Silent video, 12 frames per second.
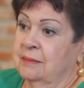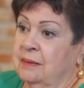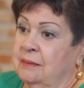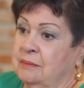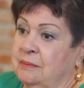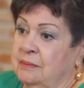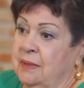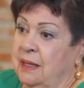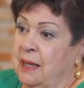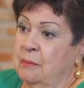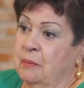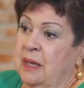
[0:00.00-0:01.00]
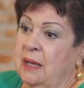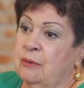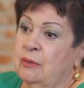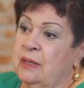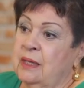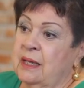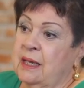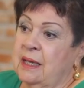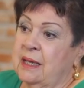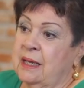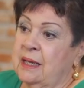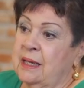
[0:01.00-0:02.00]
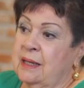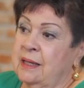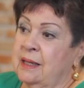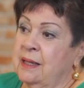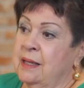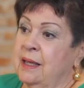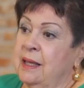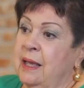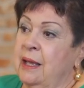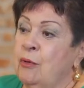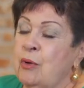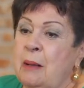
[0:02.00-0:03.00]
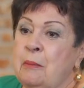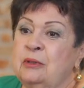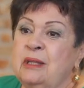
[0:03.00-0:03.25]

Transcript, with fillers: eh, me ha cambiado de que es un amor